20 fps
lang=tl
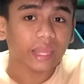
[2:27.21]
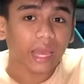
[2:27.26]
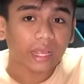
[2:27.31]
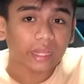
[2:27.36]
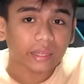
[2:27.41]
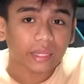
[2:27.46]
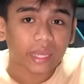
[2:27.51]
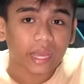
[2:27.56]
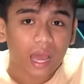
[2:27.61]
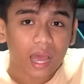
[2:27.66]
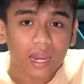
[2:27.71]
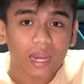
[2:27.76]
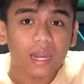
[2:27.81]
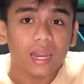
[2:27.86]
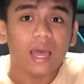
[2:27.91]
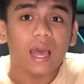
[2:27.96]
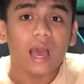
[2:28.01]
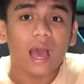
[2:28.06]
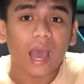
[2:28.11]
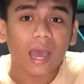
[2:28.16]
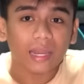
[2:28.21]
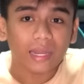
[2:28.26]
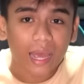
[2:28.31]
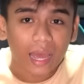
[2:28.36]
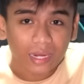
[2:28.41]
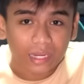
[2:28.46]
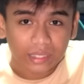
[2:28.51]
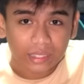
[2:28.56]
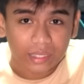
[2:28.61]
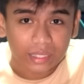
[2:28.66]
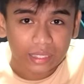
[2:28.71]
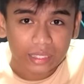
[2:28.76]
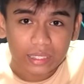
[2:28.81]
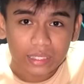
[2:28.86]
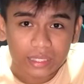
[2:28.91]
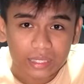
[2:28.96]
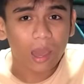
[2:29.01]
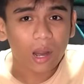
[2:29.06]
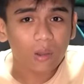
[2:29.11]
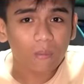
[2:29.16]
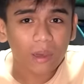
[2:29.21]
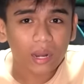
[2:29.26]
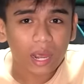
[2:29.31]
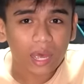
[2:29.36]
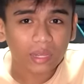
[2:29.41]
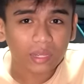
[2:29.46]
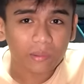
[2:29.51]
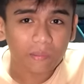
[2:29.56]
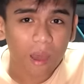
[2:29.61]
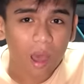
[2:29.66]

technical analysis. Paano ba natin